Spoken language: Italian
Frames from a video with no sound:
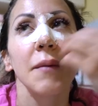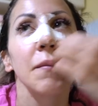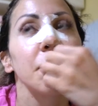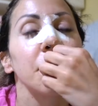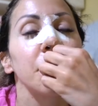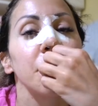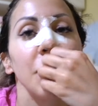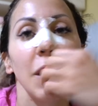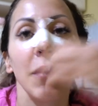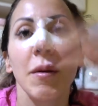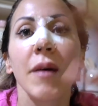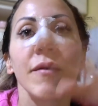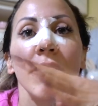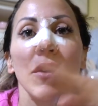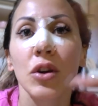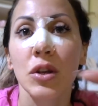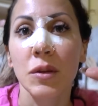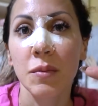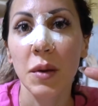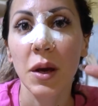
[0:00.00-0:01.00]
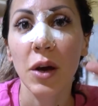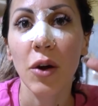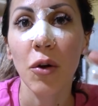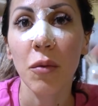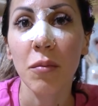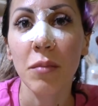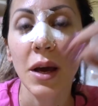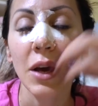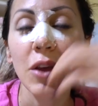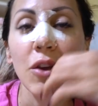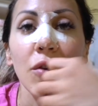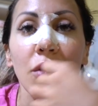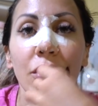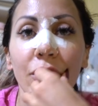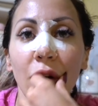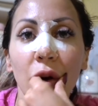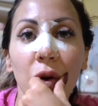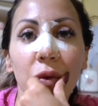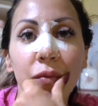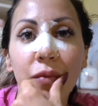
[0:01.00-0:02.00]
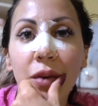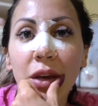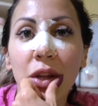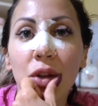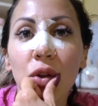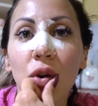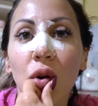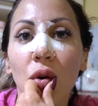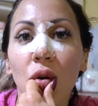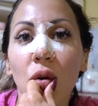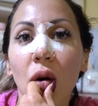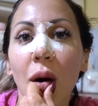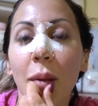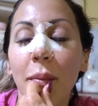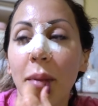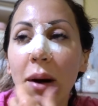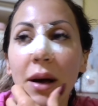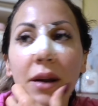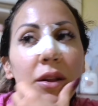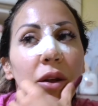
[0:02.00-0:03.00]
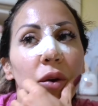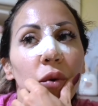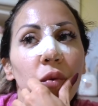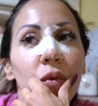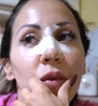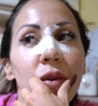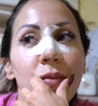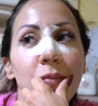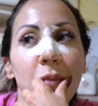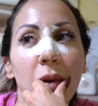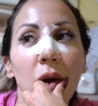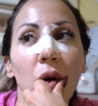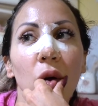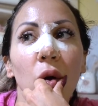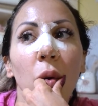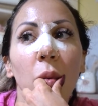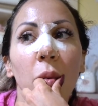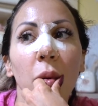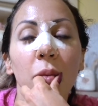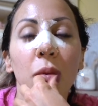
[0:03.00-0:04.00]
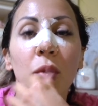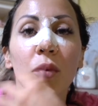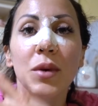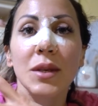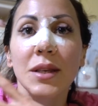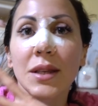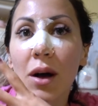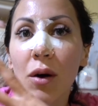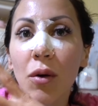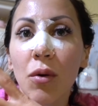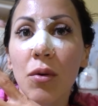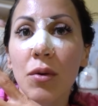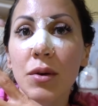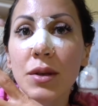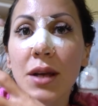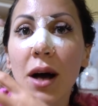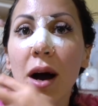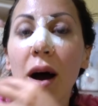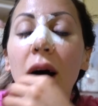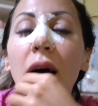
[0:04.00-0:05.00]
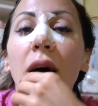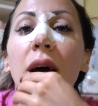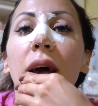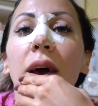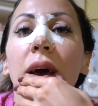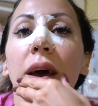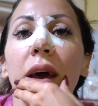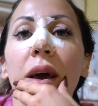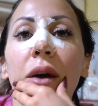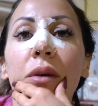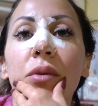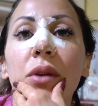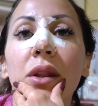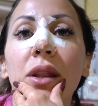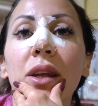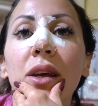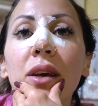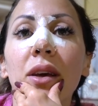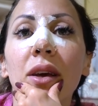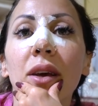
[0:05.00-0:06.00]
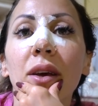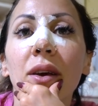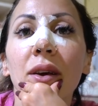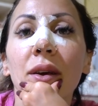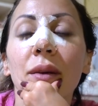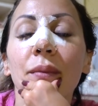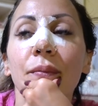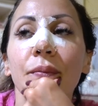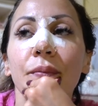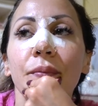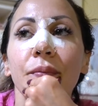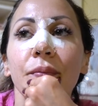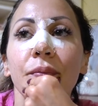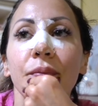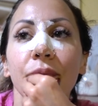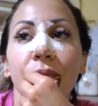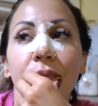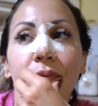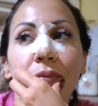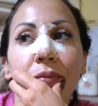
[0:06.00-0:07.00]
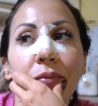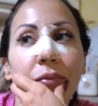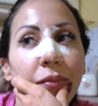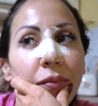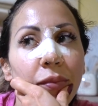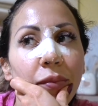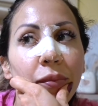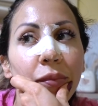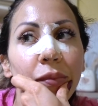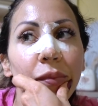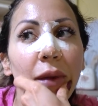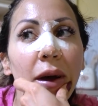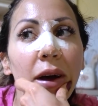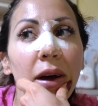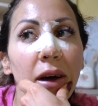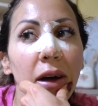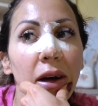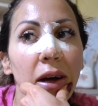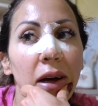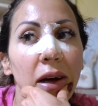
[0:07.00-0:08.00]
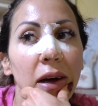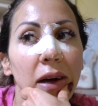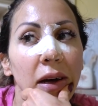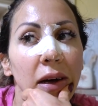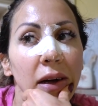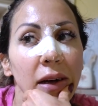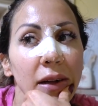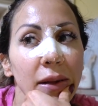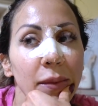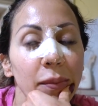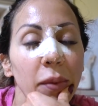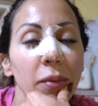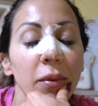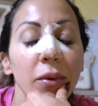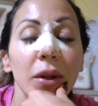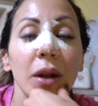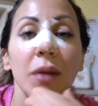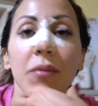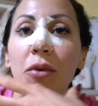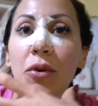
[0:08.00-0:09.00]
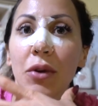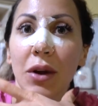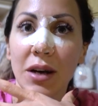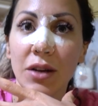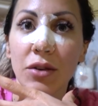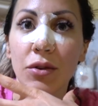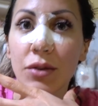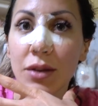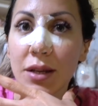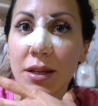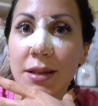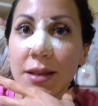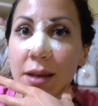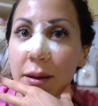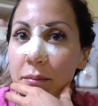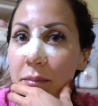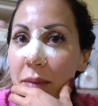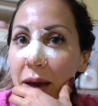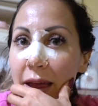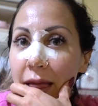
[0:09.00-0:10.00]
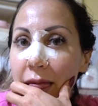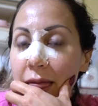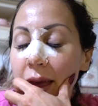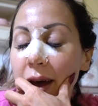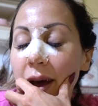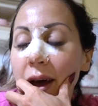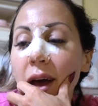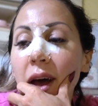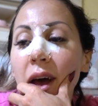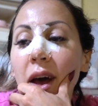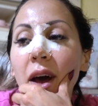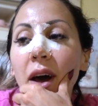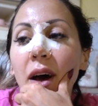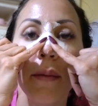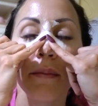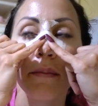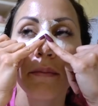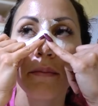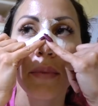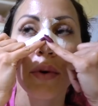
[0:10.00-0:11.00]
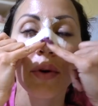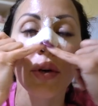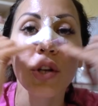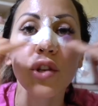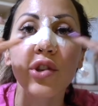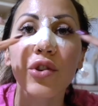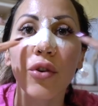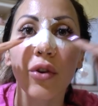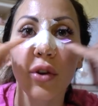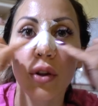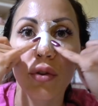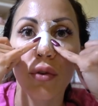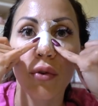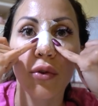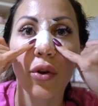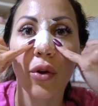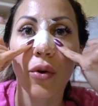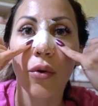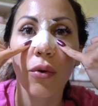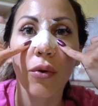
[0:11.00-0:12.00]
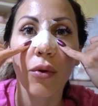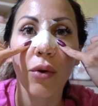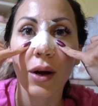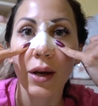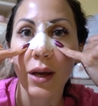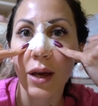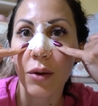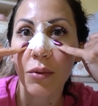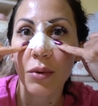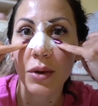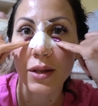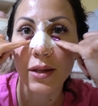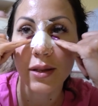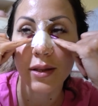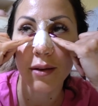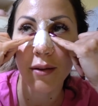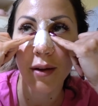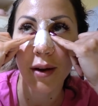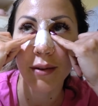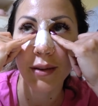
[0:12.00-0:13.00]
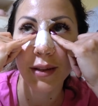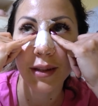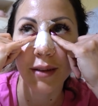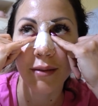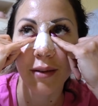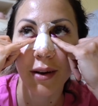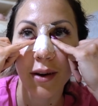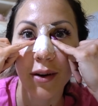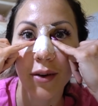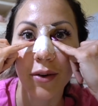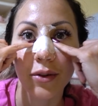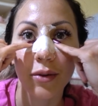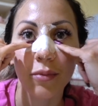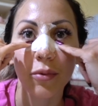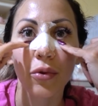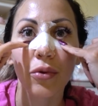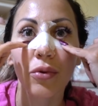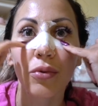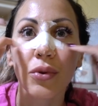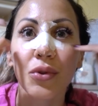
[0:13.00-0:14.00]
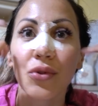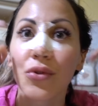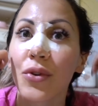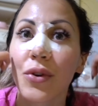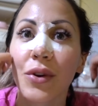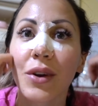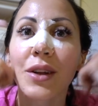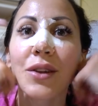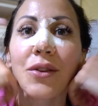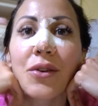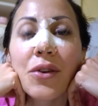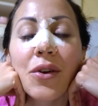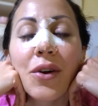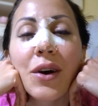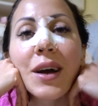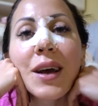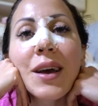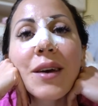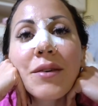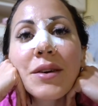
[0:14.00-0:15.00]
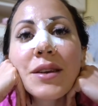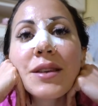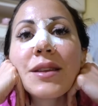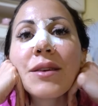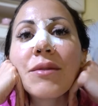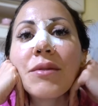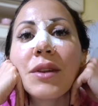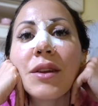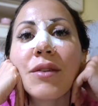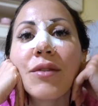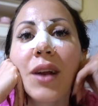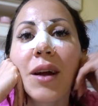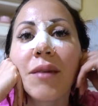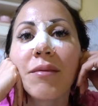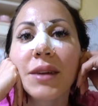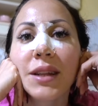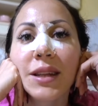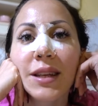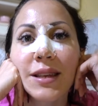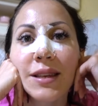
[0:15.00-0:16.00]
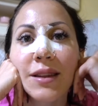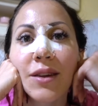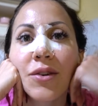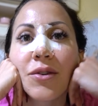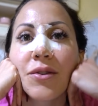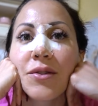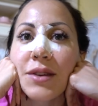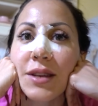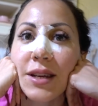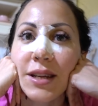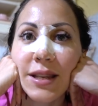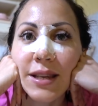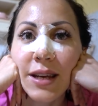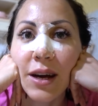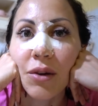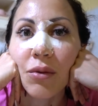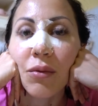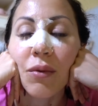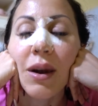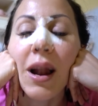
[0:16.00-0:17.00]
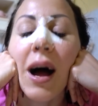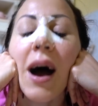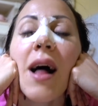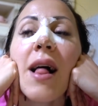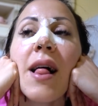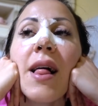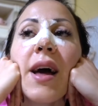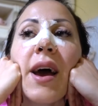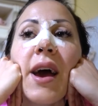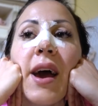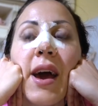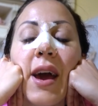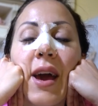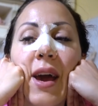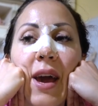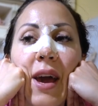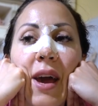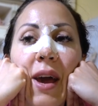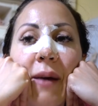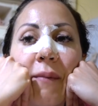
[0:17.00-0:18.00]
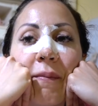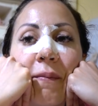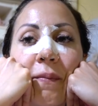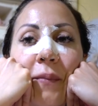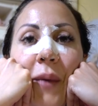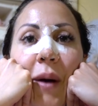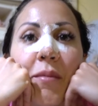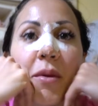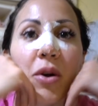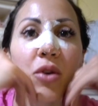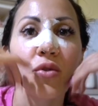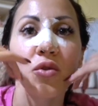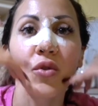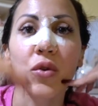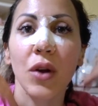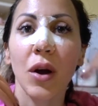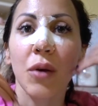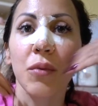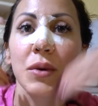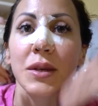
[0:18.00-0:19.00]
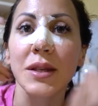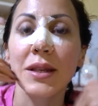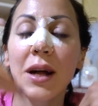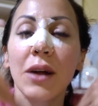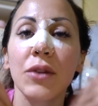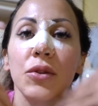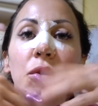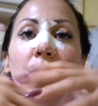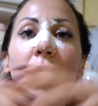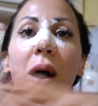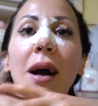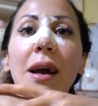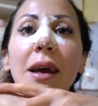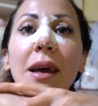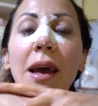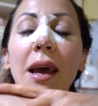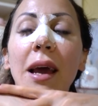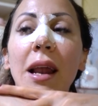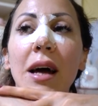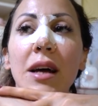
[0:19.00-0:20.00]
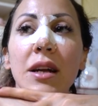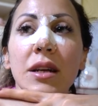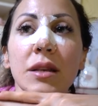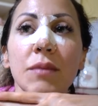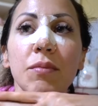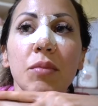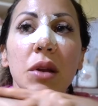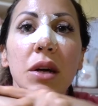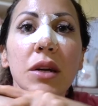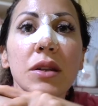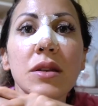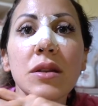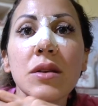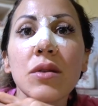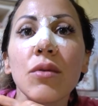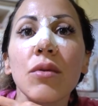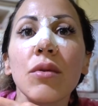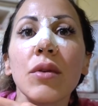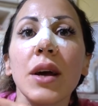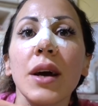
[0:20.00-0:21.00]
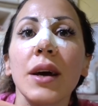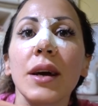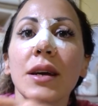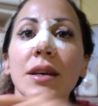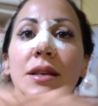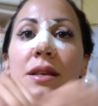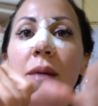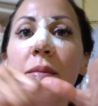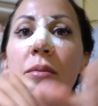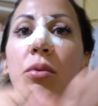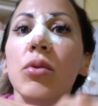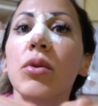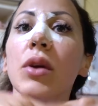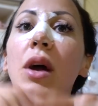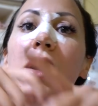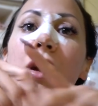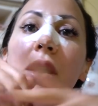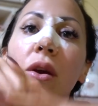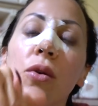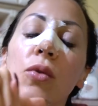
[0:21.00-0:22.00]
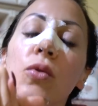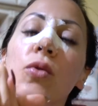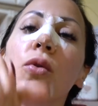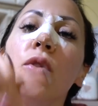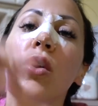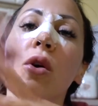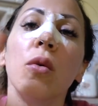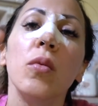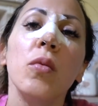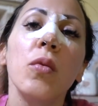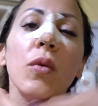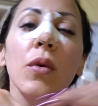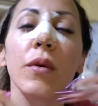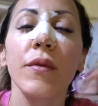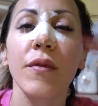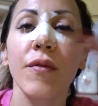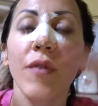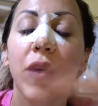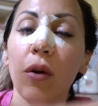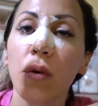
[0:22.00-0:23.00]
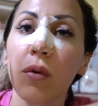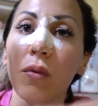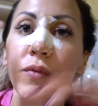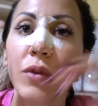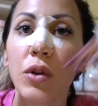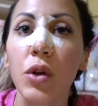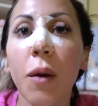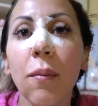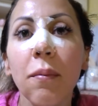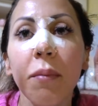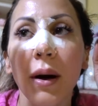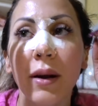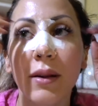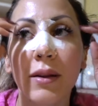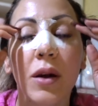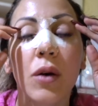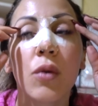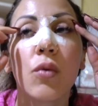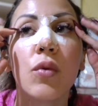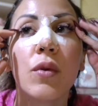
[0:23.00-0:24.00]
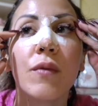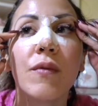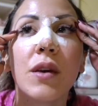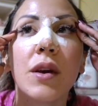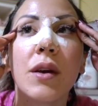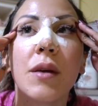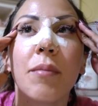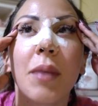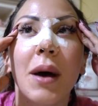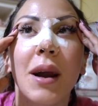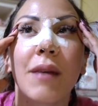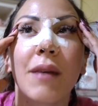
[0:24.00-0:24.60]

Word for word: ehm, vabbè, ve lo spiegherò meglio, vi farò un video a parte in cui vi spiegherò proprio questa cosa e quindi... Mm, Uh, proprio del mio naso senza bende um, pochi giorni toglierò anche questi veramente mancano tipo due giorni toglierò anche questi quindi finalmente starò senza nulla e mm, man mano sto riacquistando anche la respirazione anche i sapori, anche gli odori comunque vi farò un video a parte in cui vi,